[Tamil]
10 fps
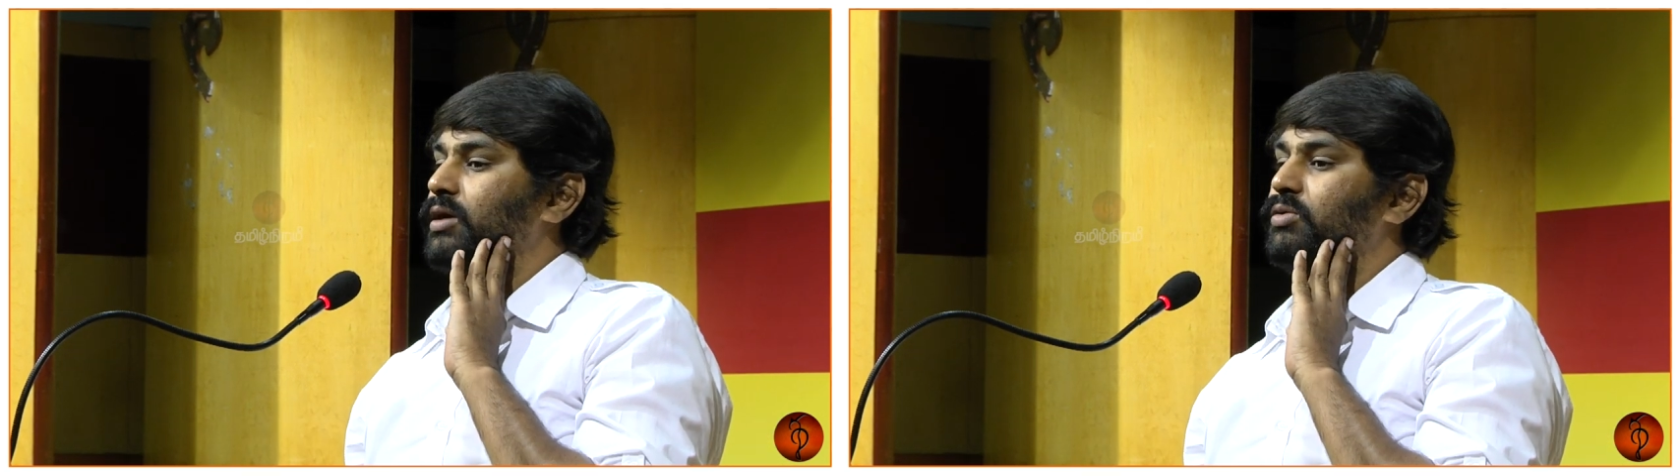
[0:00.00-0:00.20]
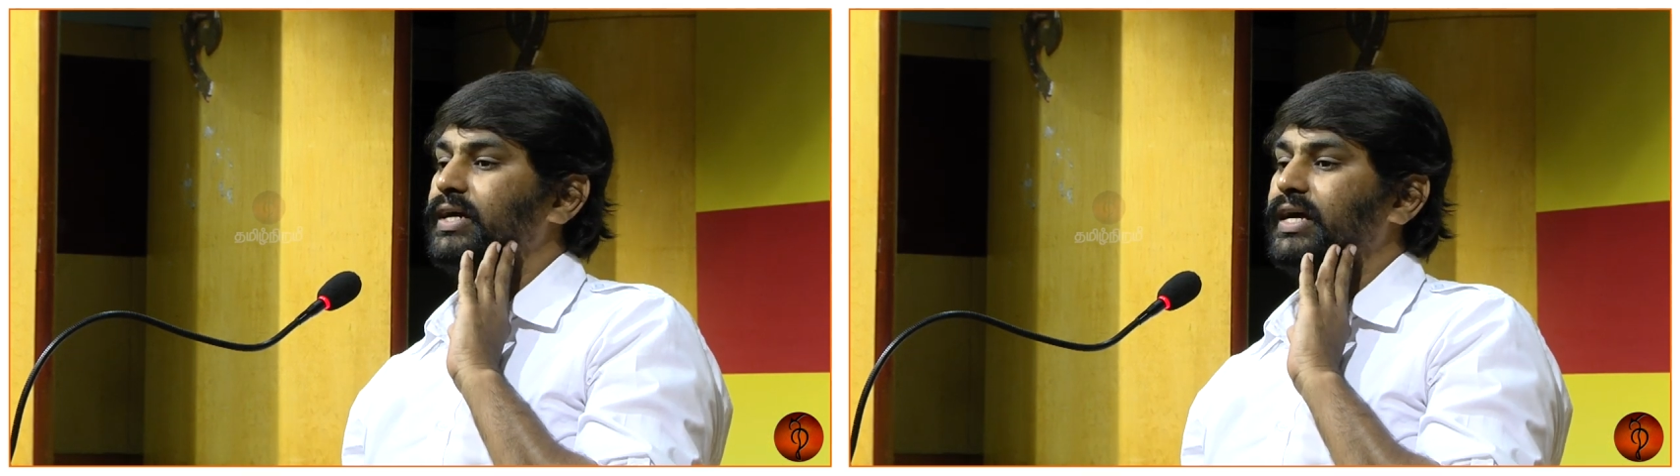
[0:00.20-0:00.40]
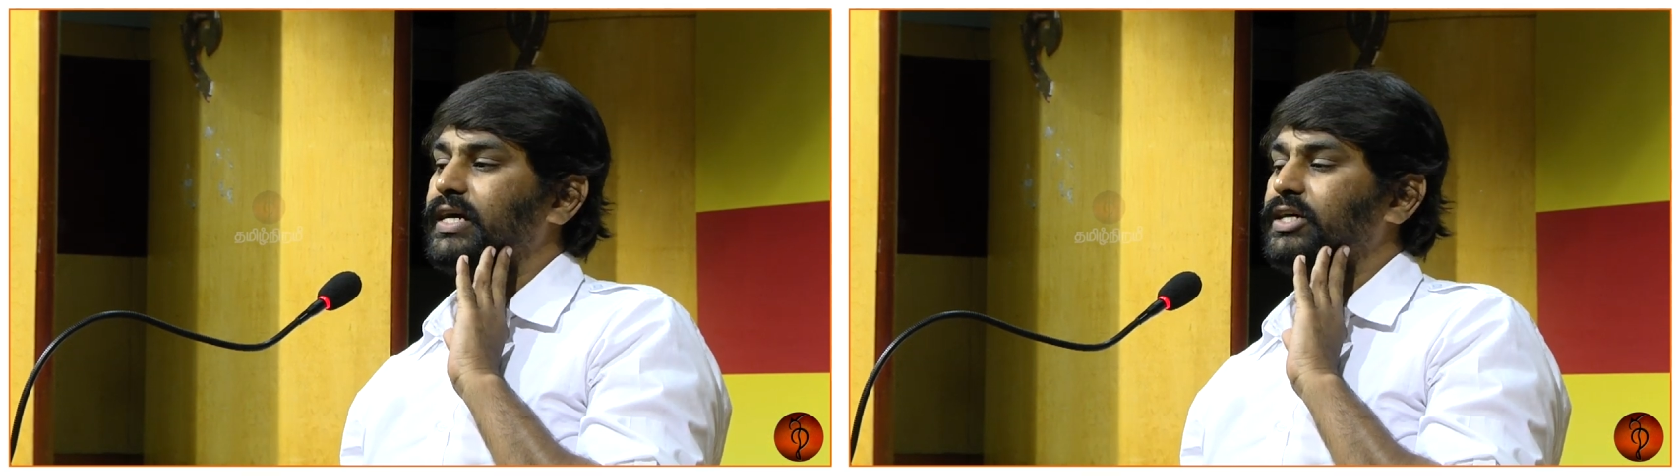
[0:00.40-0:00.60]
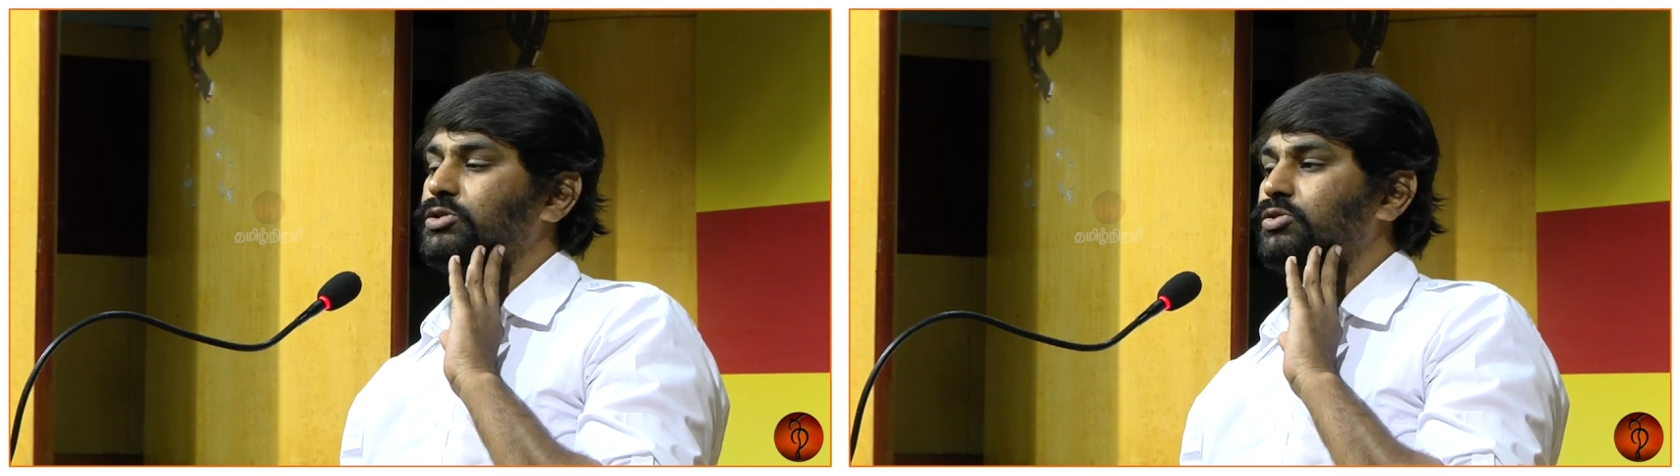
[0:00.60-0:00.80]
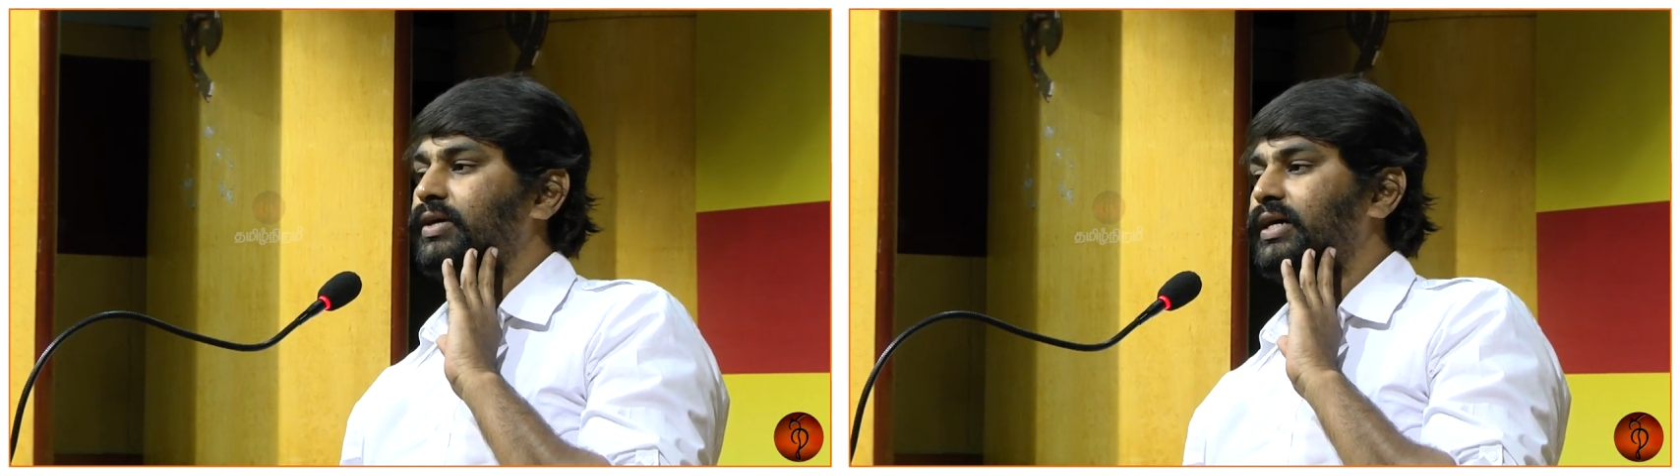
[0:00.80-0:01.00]
அதனுடைய இலக்கிய
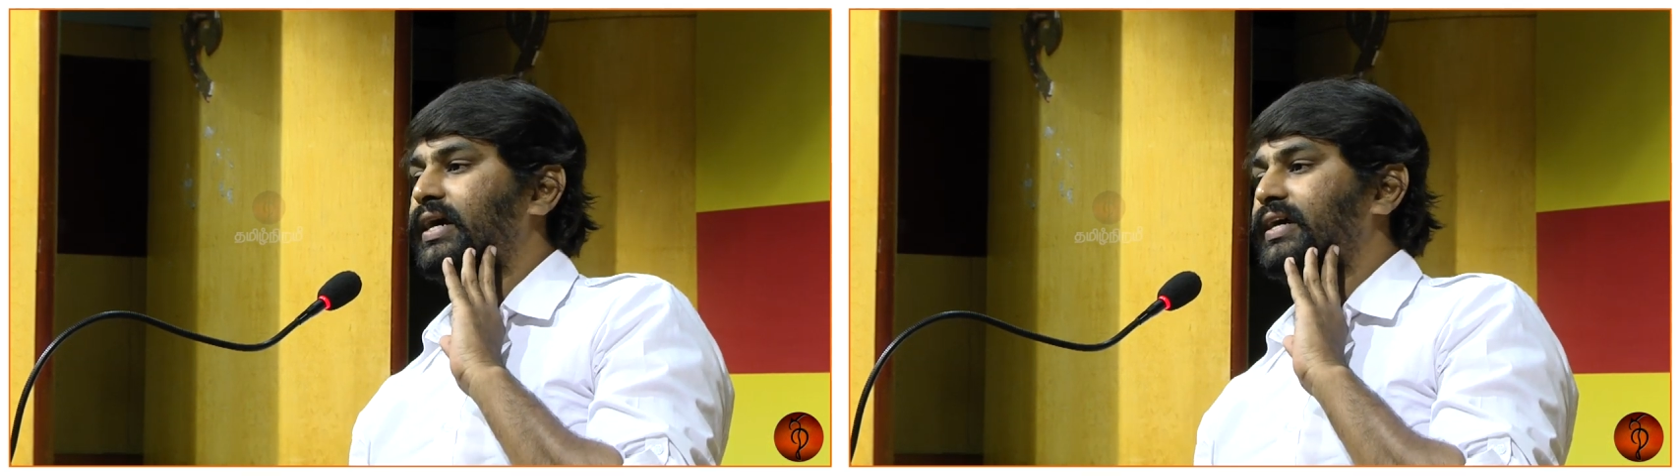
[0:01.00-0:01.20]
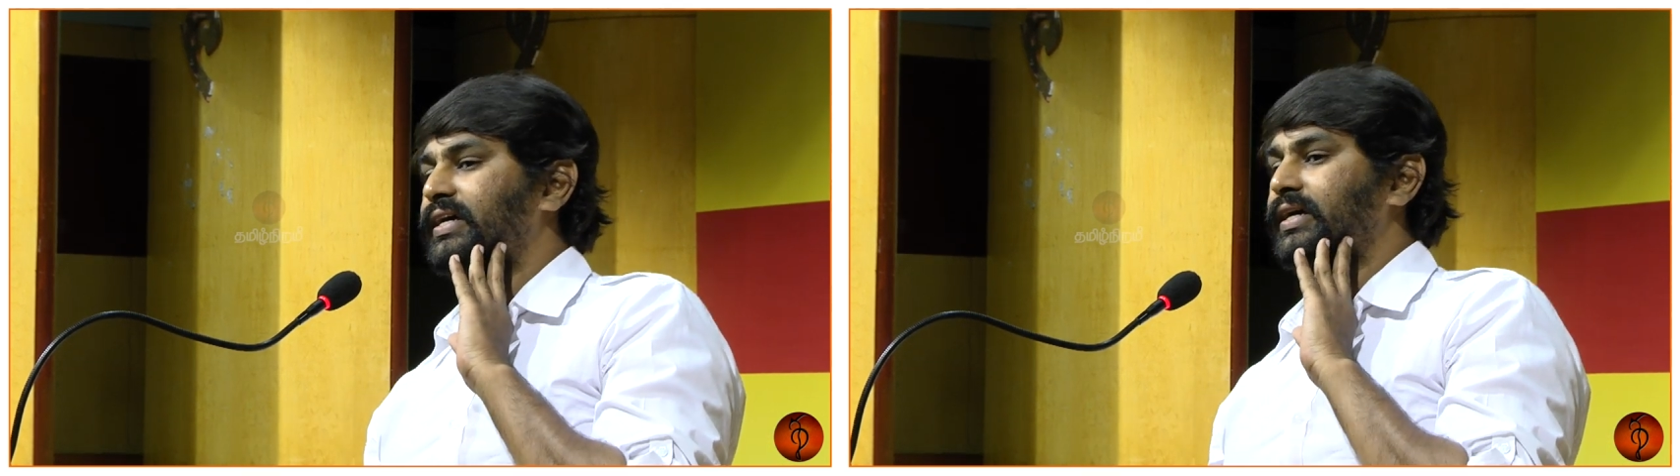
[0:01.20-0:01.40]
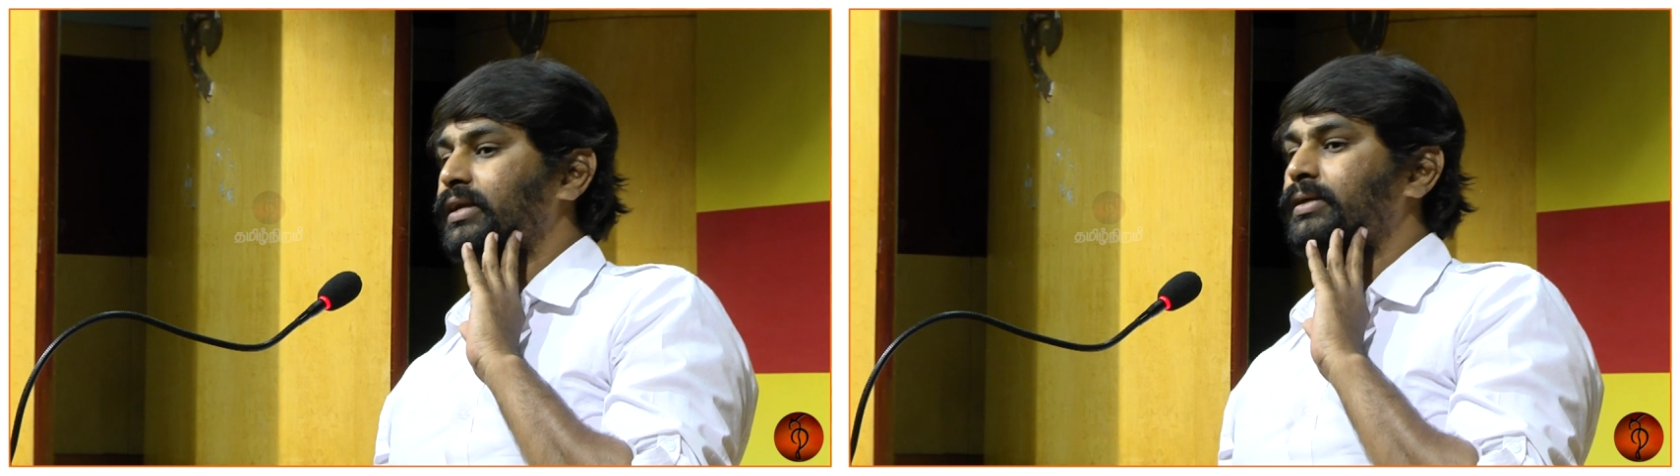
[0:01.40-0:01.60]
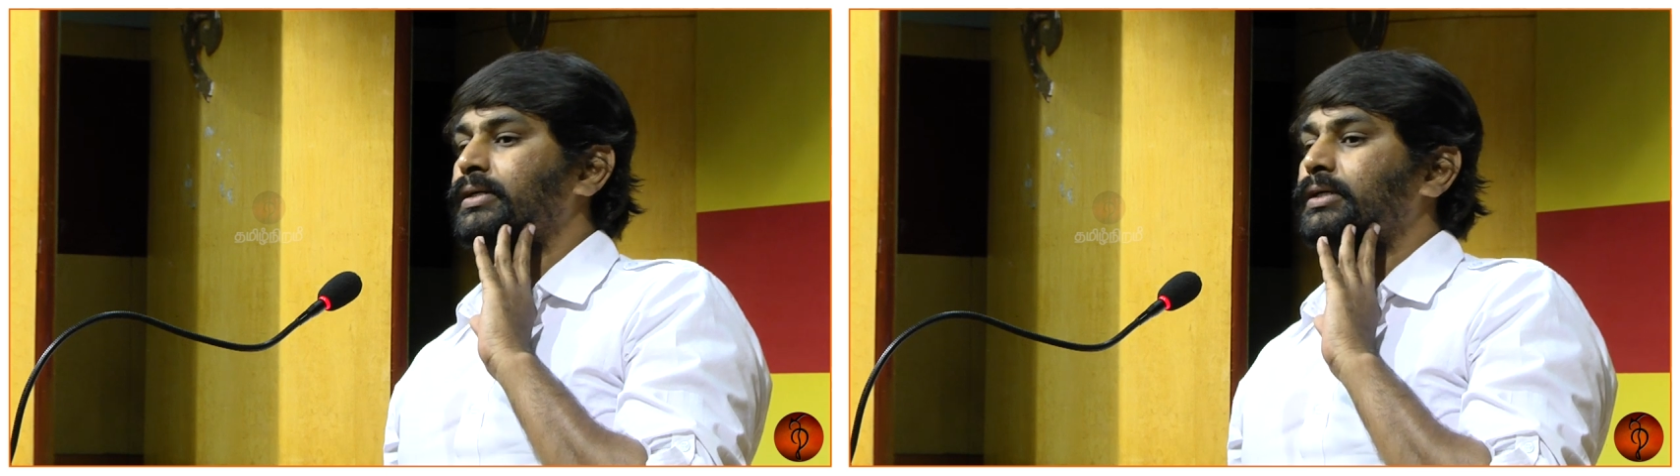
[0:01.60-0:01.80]
சுவை அழகியல்